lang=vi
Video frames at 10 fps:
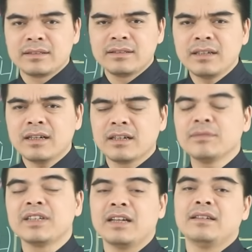trước
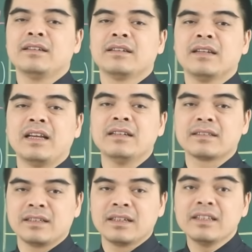cấp trên để
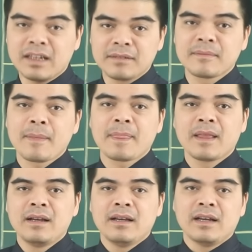được gì? Ghi nhận.
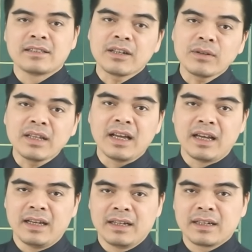Rất có
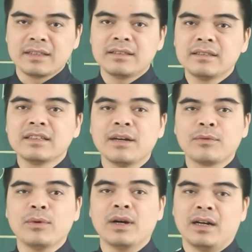thể cái sự nghiệp
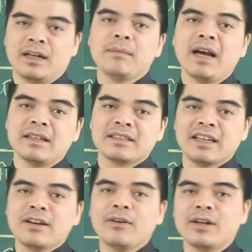của các bạn
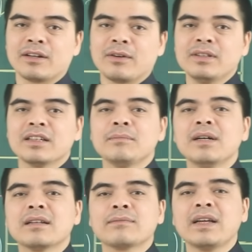sẽ còn có những cái
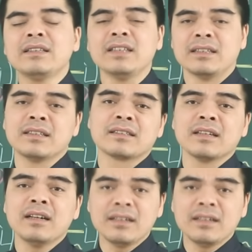bước phát triển rực rỡ